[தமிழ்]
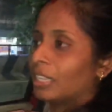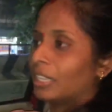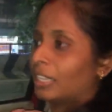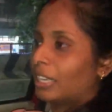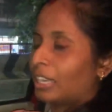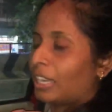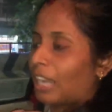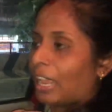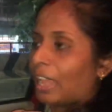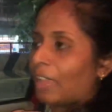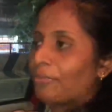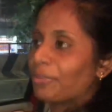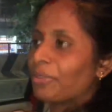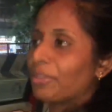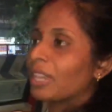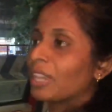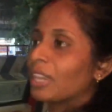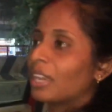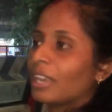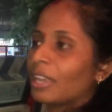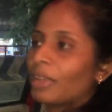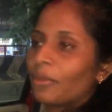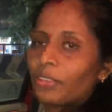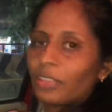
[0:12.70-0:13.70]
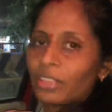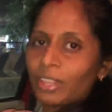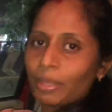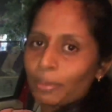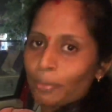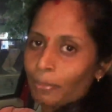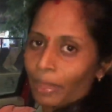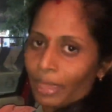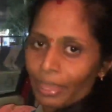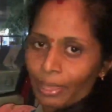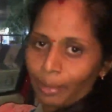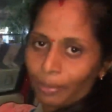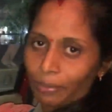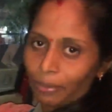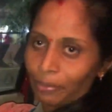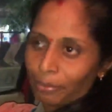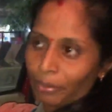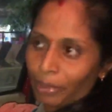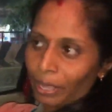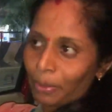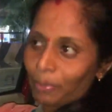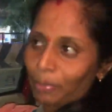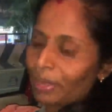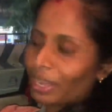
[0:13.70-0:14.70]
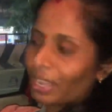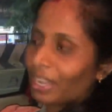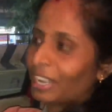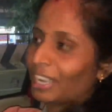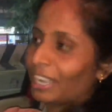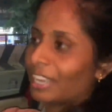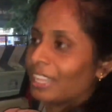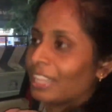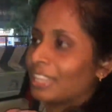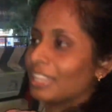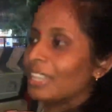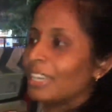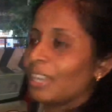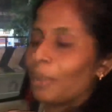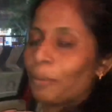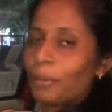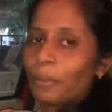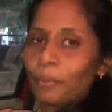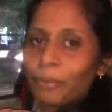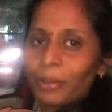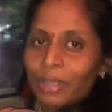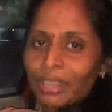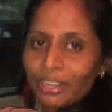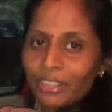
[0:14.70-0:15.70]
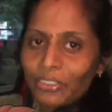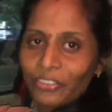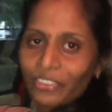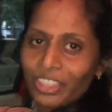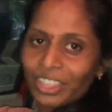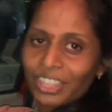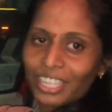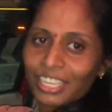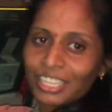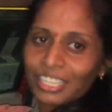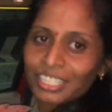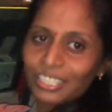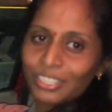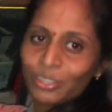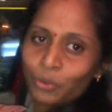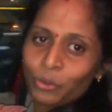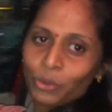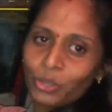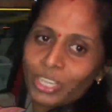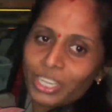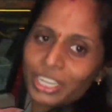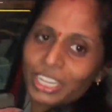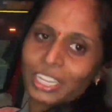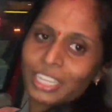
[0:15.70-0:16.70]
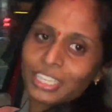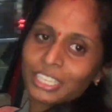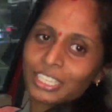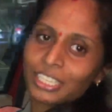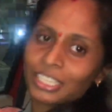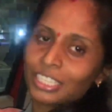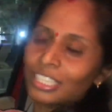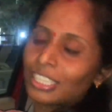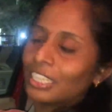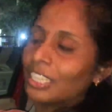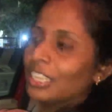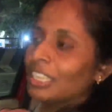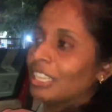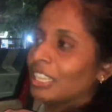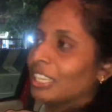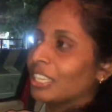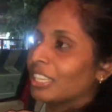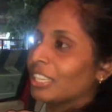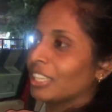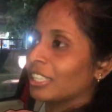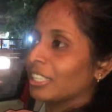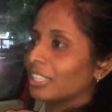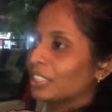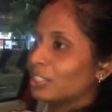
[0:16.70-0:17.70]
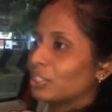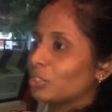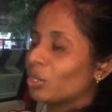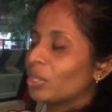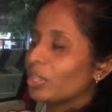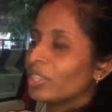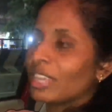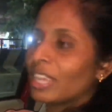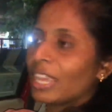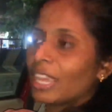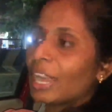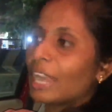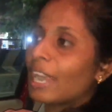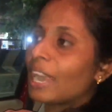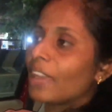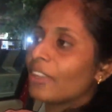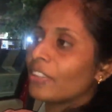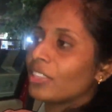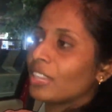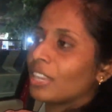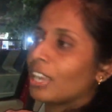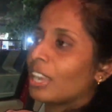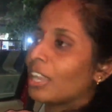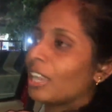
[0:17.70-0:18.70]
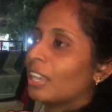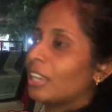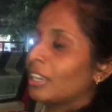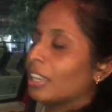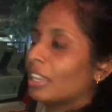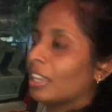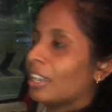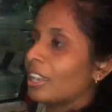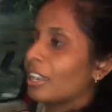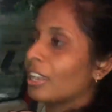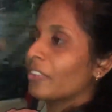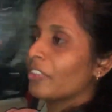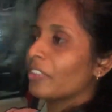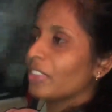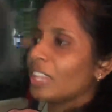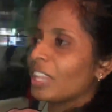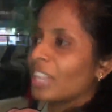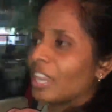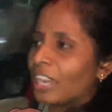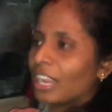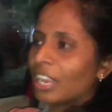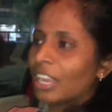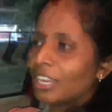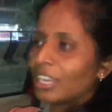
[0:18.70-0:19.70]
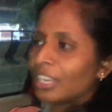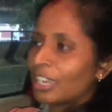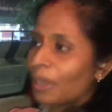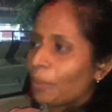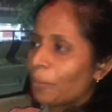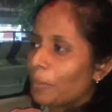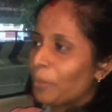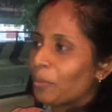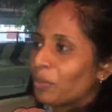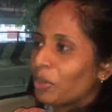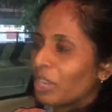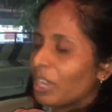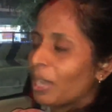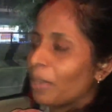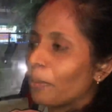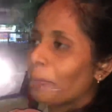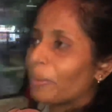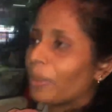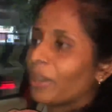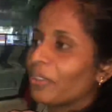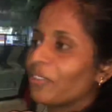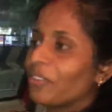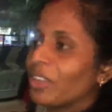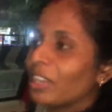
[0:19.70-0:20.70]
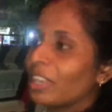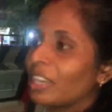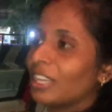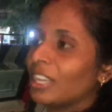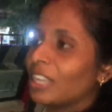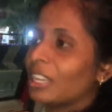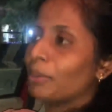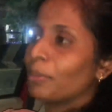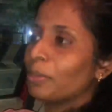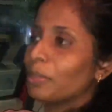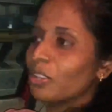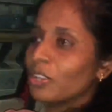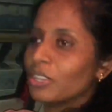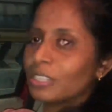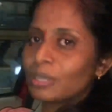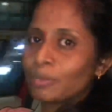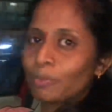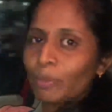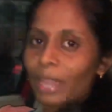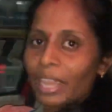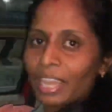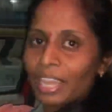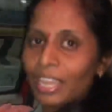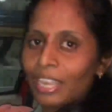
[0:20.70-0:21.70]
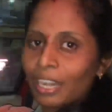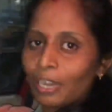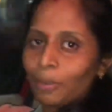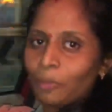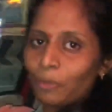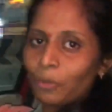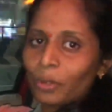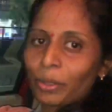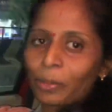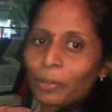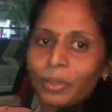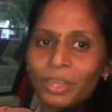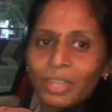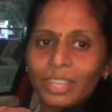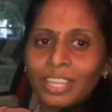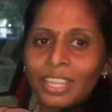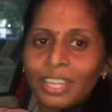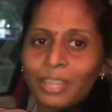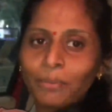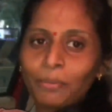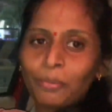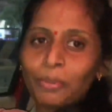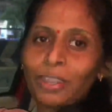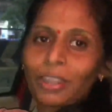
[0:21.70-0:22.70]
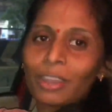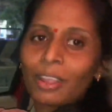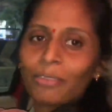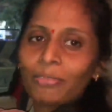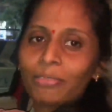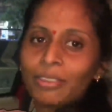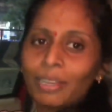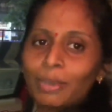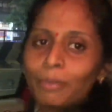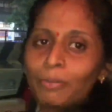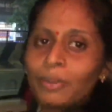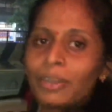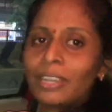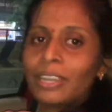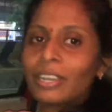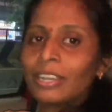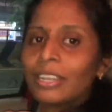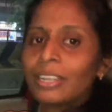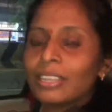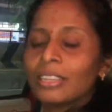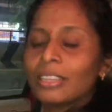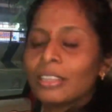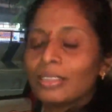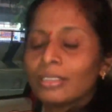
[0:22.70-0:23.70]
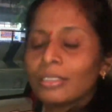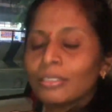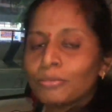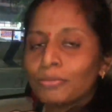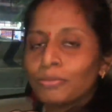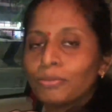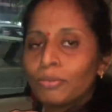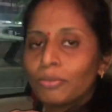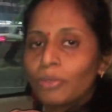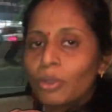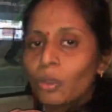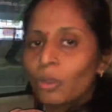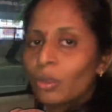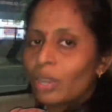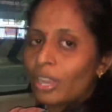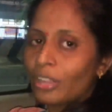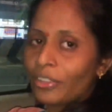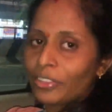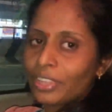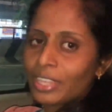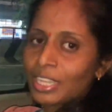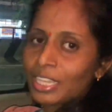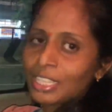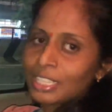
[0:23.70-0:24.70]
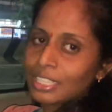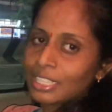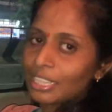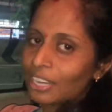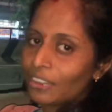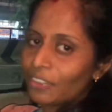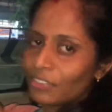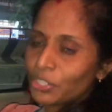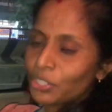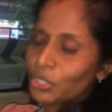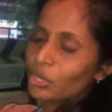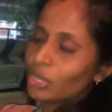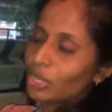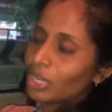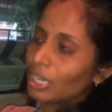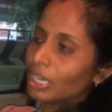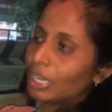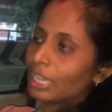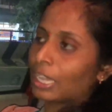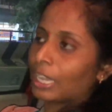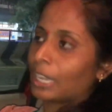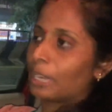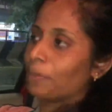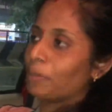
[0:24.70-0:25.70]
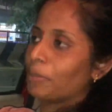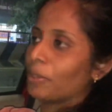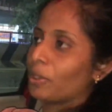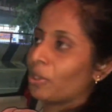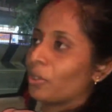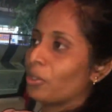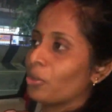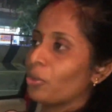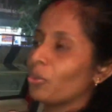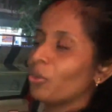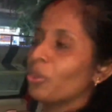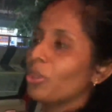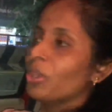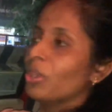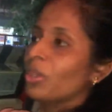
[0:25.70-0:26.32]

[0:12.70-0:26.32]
டிராஃபிக் எல்லாம் வந்து பயம் பயம்லாம் கிடையாது நம்ம பாட்டுக்கு வந்தாச்சு ஓட்டியாச்சு ஸோ இது ஏழாவது நாள் ஆனால் வந்து என்னாலே நம்ப முடியல பரவாயில்லையே பிகாஸ் பைக்கில் போகிற மாதிரி தான் இப்போ நான் ஃபீல் பண்ணுறேன் இந்த ஃப்ளோலாம் வந்திருக்கு சில விஷயங்கள் கரெக்ட் பண்ணணும்